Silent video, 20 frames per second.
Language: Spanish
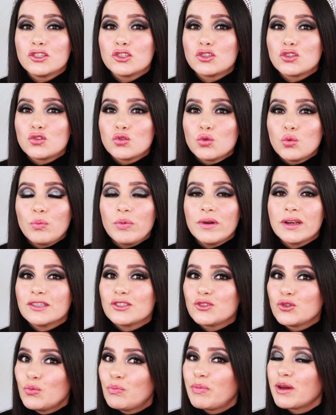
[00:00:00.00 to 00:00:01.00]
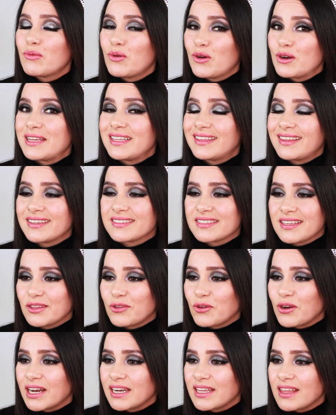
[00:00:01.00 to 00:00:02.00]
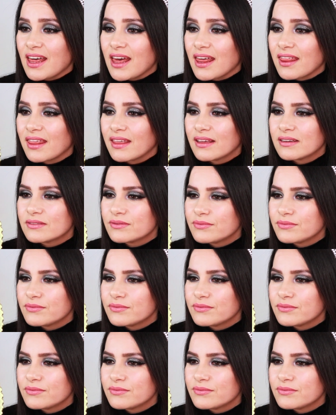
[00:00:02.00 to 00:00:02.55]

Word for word: súper, súper bonita esta tonalidad.